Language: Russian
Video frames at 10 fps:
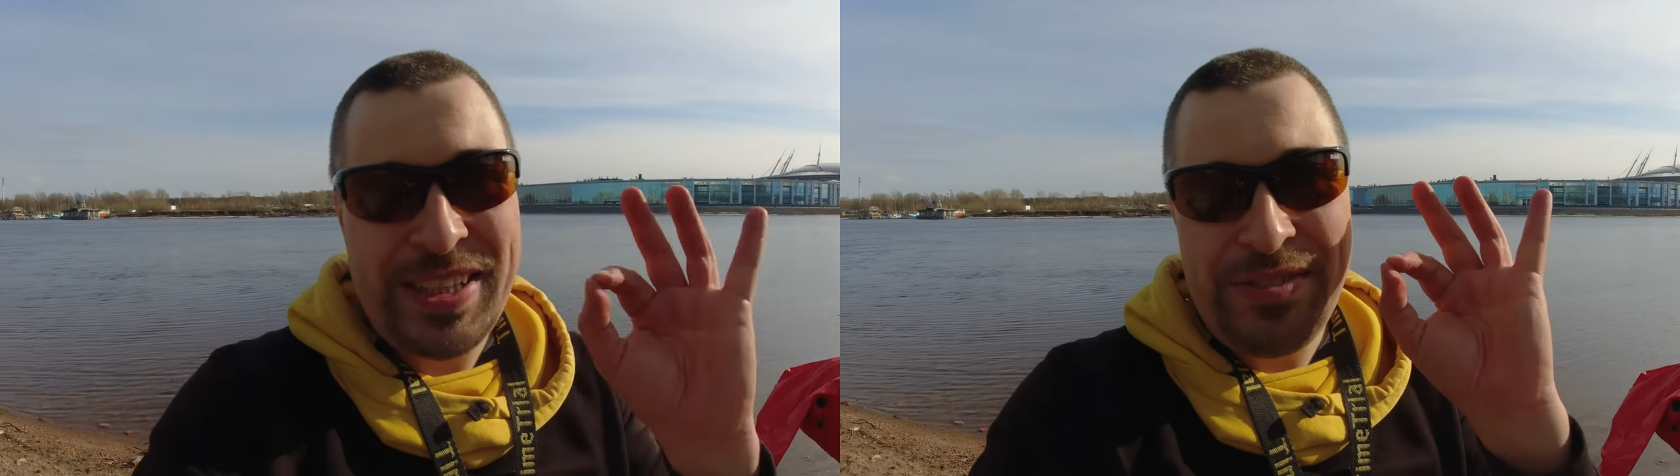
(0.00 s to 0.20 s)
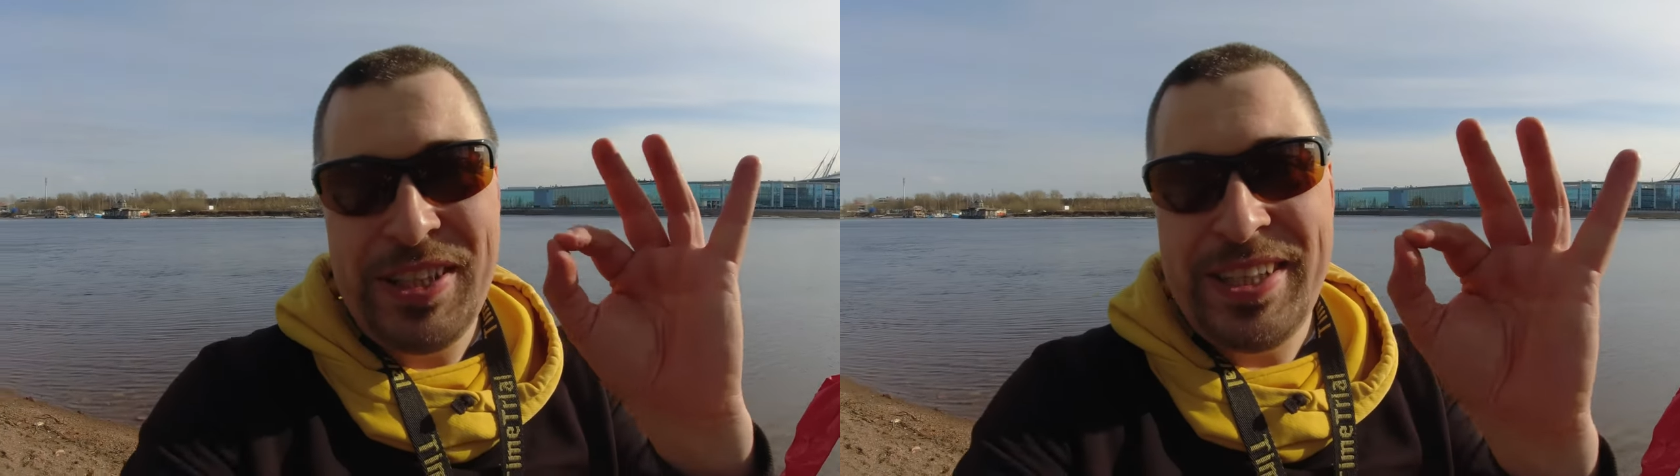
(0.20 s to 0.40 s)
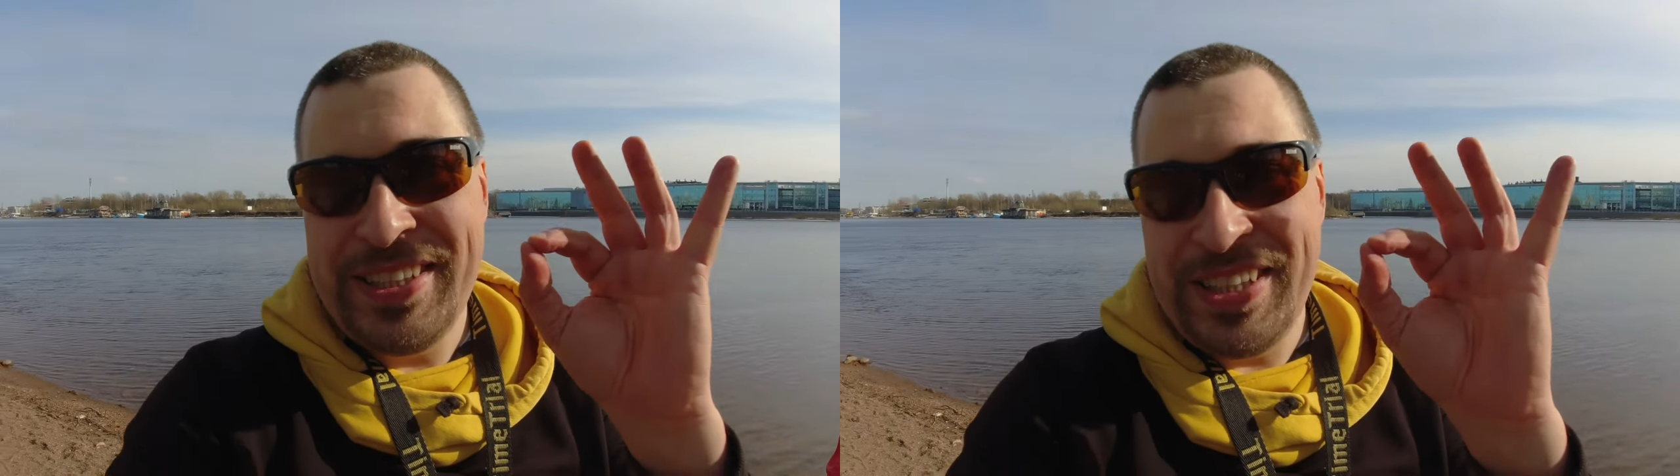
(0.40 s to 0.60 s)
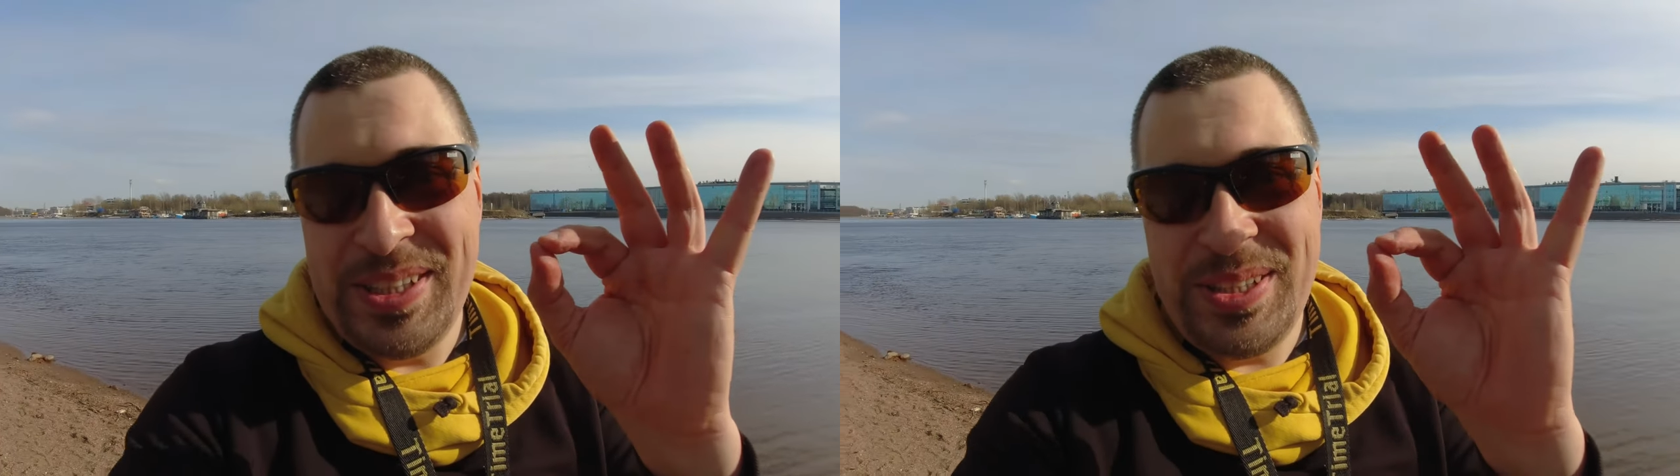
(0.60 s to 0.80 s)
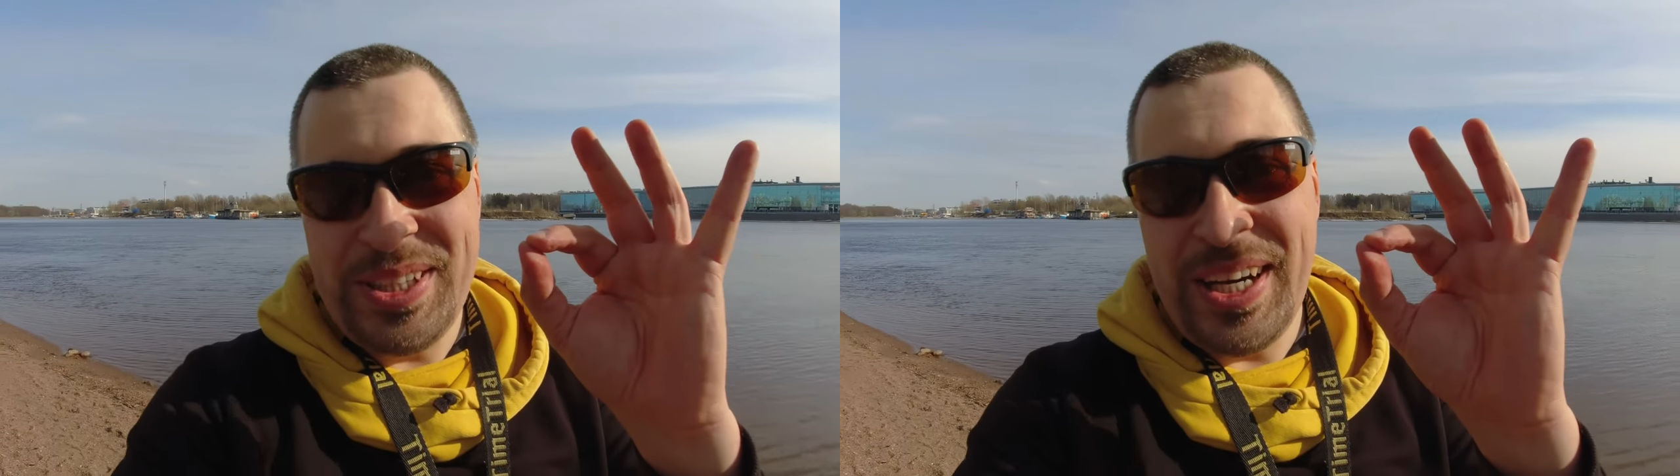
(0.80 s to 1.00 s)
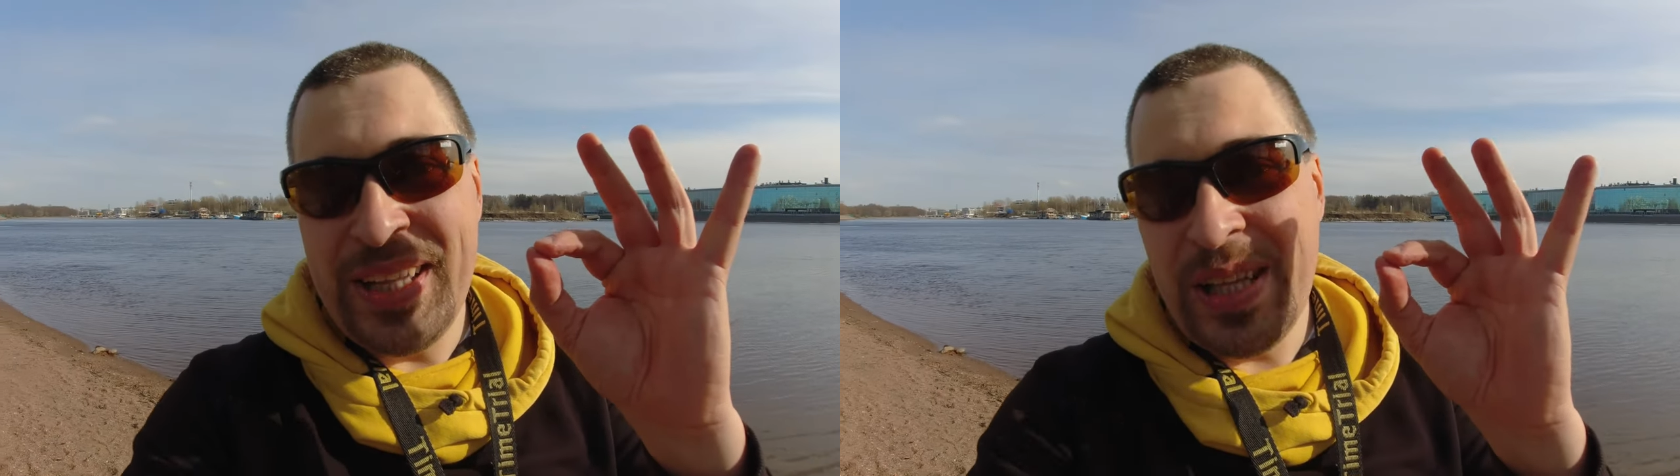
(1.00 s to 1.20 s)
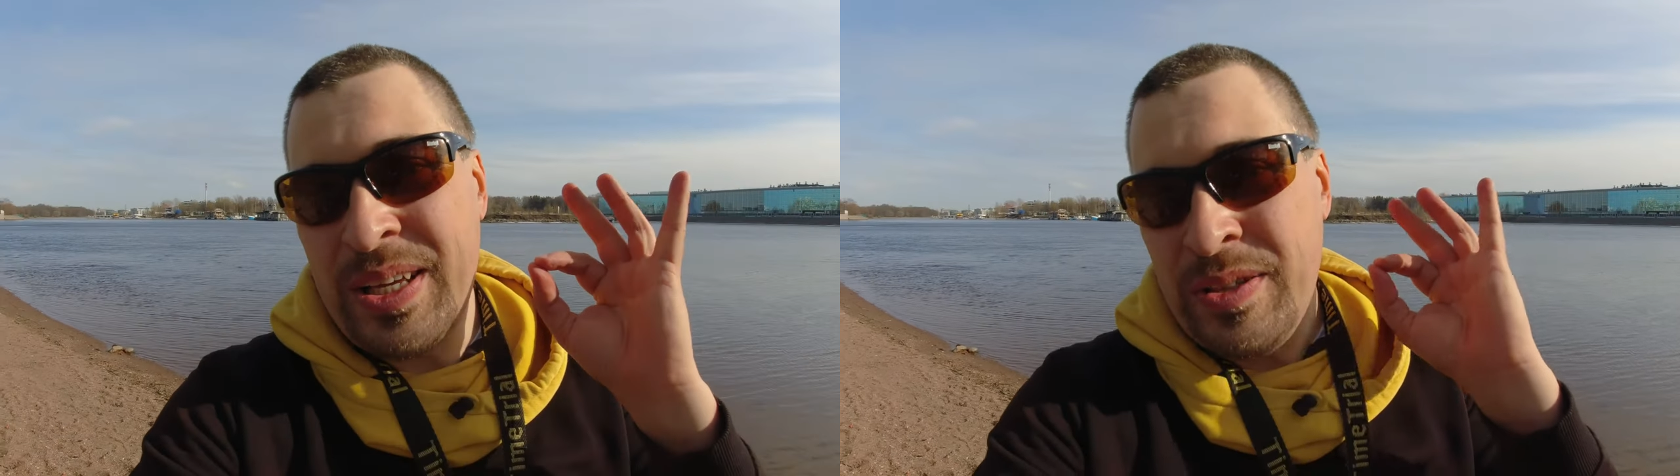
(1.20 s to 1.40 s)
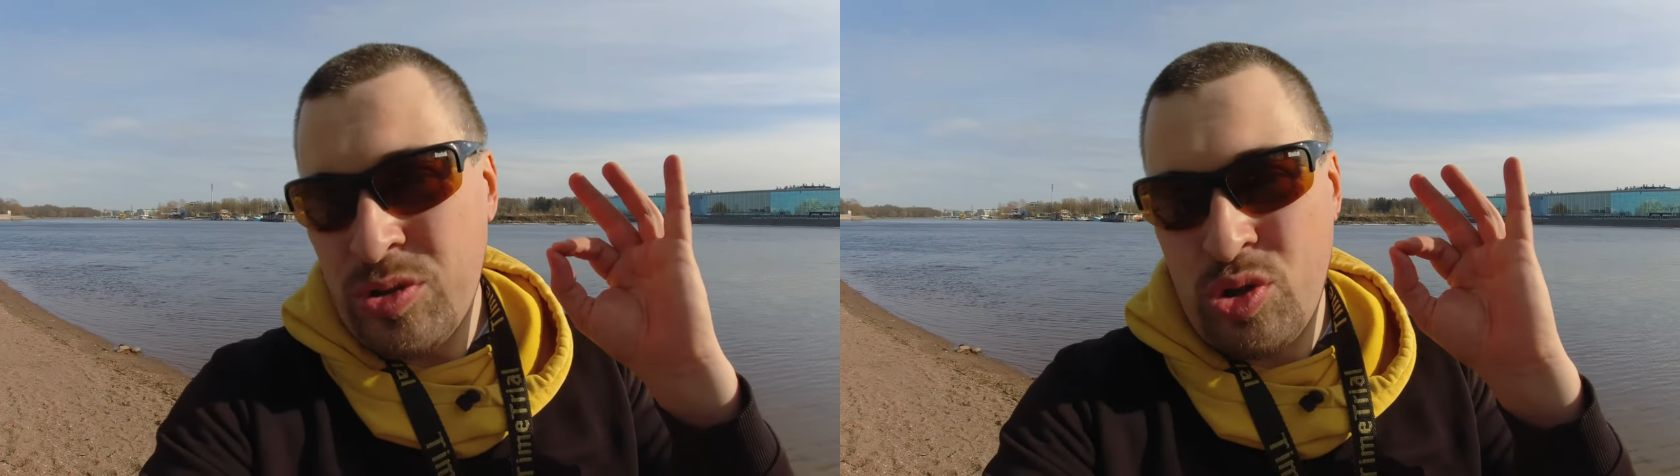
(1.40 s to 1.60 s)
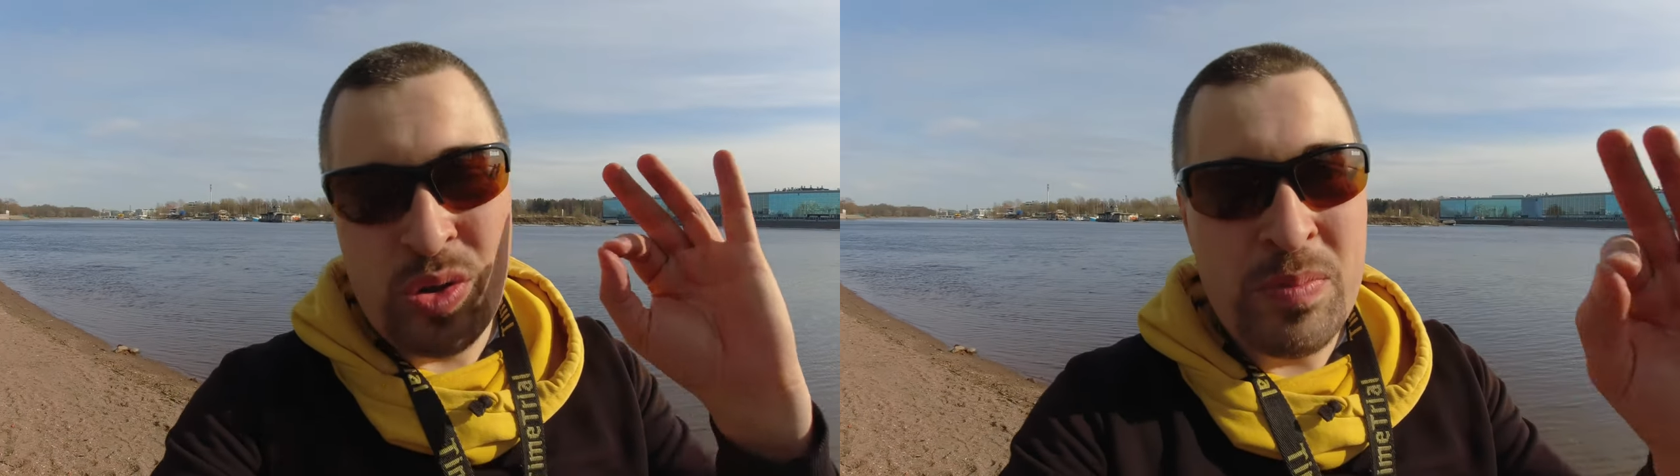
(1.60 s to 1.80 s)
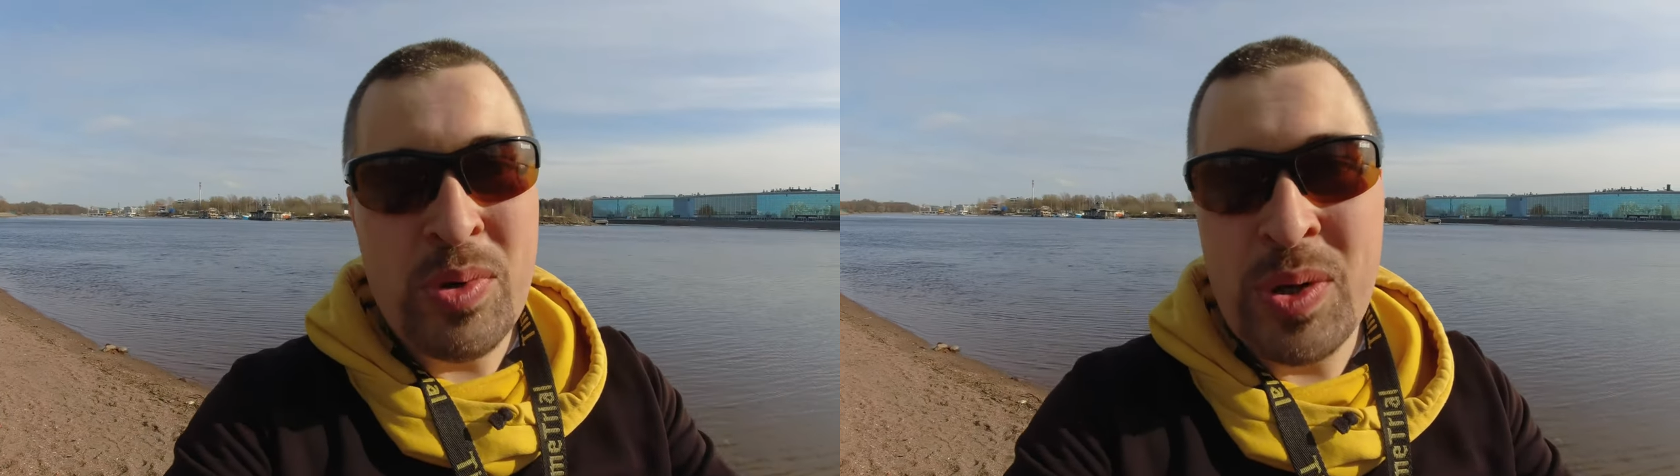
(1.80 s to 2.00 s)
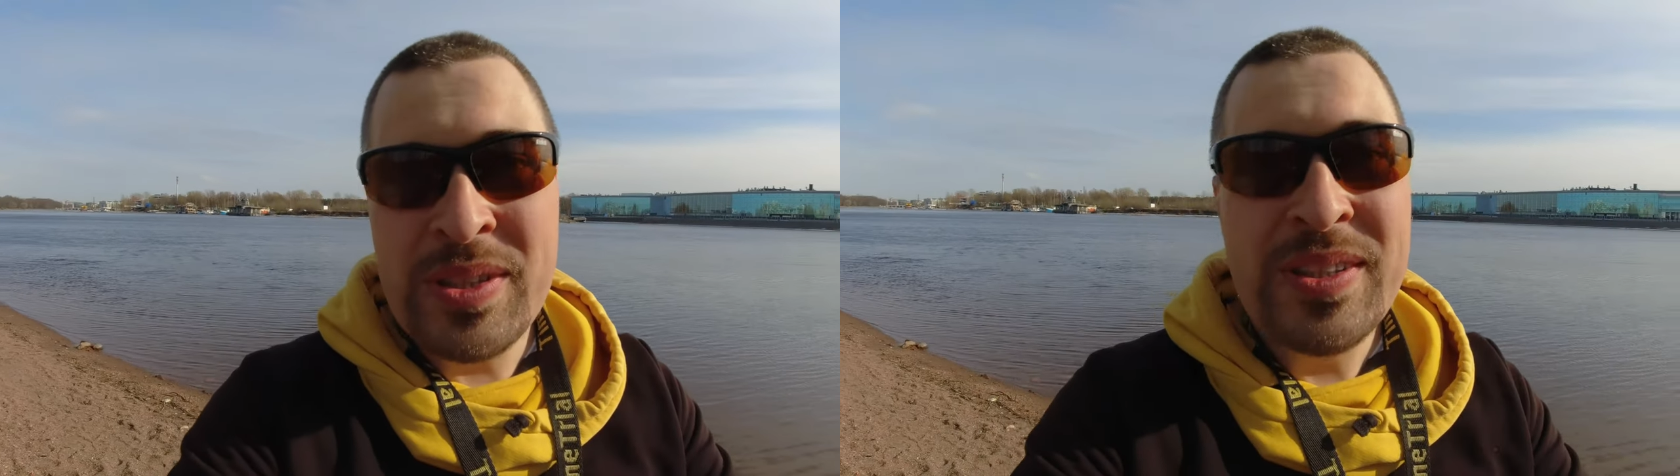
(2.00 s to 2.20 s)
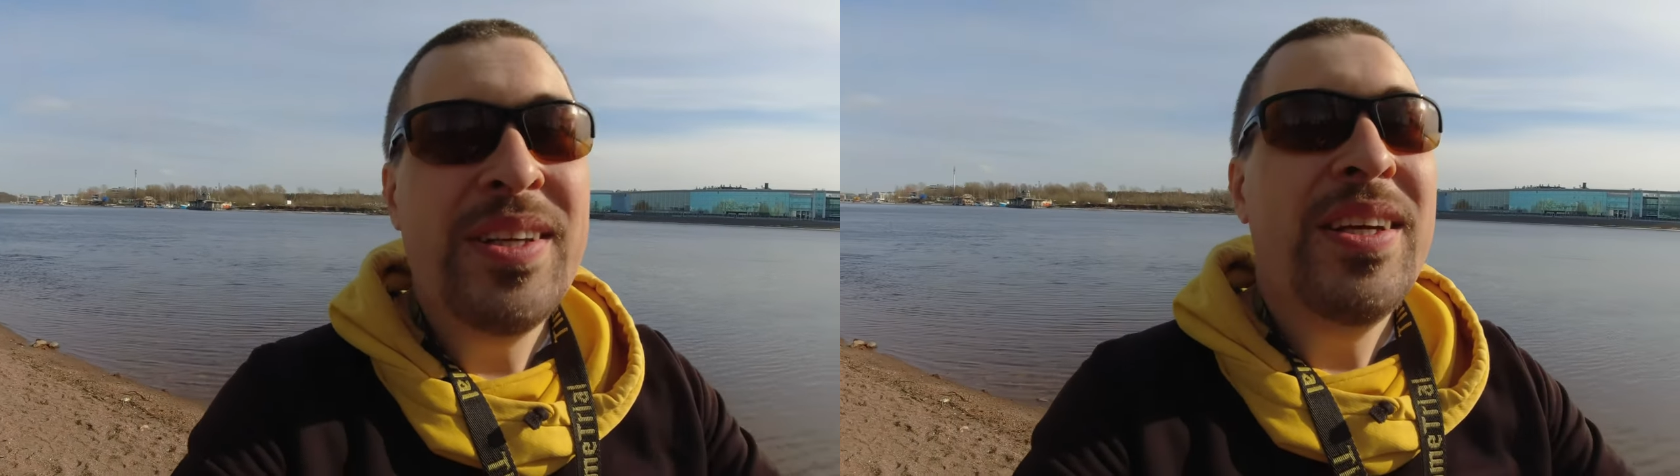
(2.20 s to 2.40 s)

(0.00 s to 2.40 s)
довели до идеала Джон Бот,